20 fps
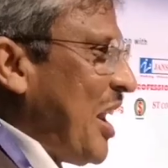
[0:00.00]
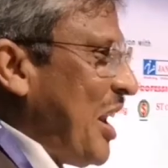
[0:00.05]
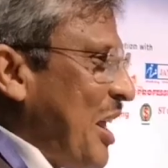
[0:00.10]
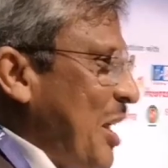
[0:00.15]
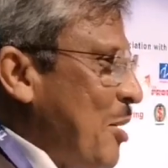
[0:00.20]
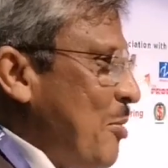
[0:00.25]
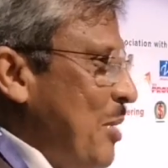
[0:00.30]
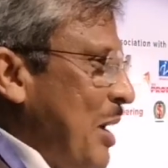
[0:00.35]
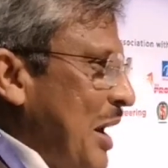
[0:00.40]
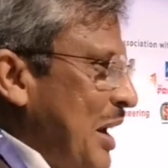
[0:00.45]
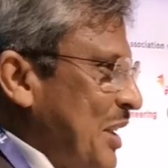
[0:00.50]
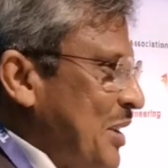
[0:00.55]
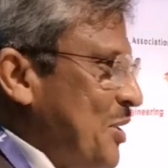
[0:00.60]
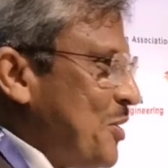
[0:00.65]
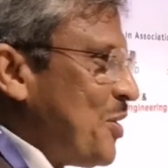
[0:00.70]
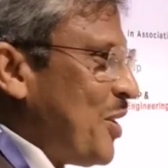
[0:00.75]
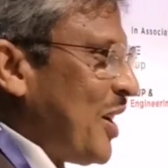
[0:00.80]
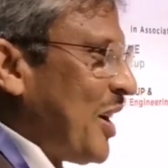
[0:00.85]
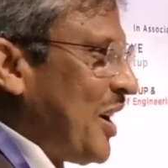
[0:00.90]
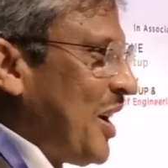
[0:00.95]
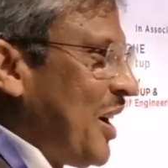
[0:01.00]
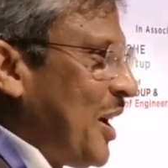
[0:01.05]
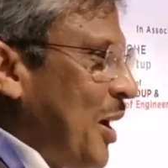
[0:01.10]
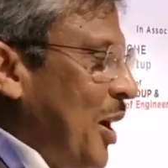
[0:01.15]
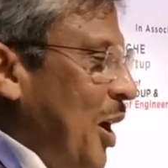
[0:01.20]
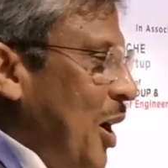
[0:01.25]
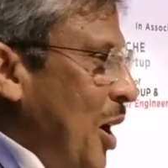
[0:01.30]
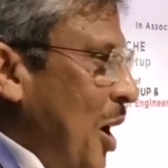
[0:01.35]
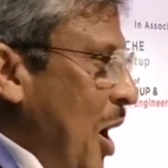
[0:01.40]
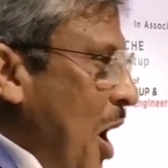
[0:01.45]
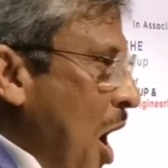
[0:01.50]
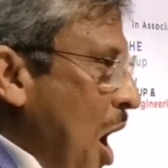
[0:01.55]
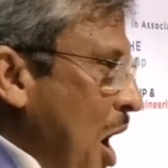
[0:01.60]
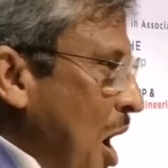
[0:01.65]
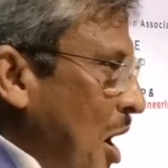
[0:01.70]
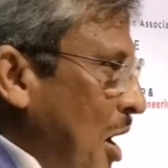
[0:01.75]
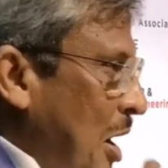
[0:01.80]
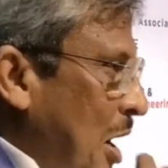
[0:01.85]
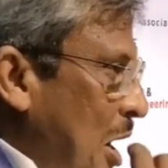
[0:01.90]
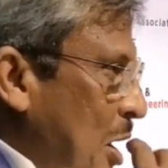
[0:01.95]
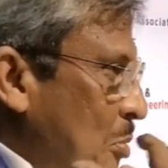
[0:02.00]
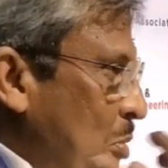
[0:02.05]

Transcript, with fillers: சென்னை சேம்பர் ஆஃப் காமர்ஸ் டைரக்டர்